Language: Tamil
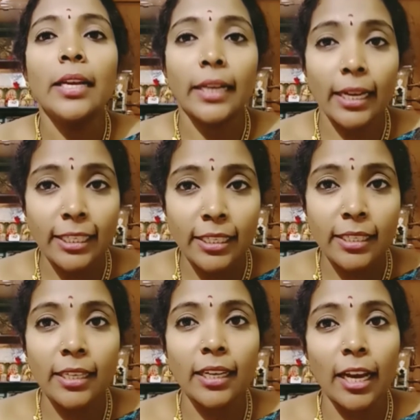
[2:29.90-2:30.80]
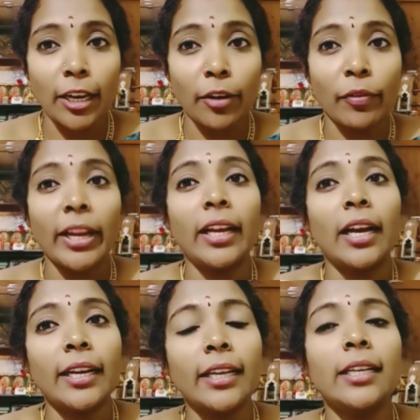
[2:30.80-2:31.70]
கற்று கறவை
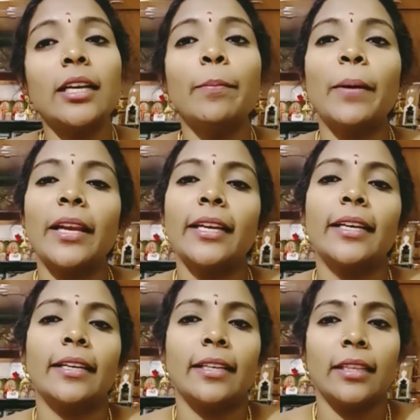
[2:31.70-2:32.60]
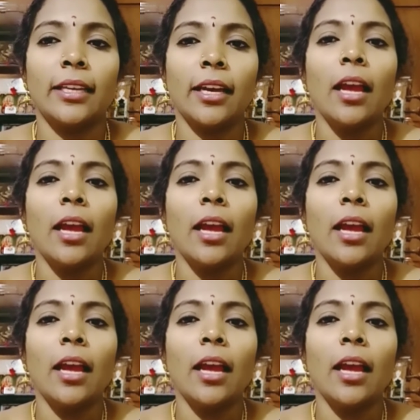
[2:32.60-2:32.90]
கணங்கள் பல கறந்து